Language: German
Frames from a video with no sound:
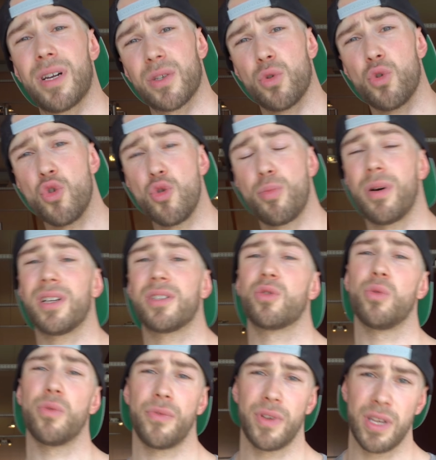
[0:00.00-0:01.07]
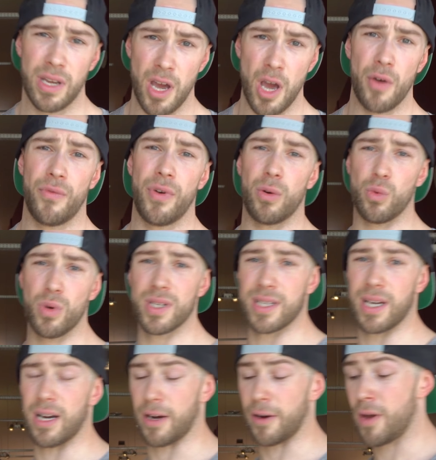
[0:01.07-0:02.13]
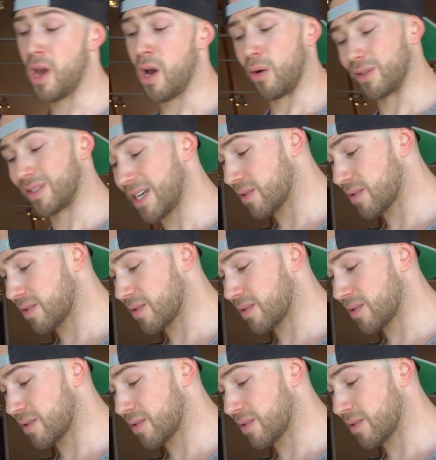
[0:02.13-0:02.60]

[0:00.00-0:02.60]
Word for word: also Hypertrophie, verursachen. Und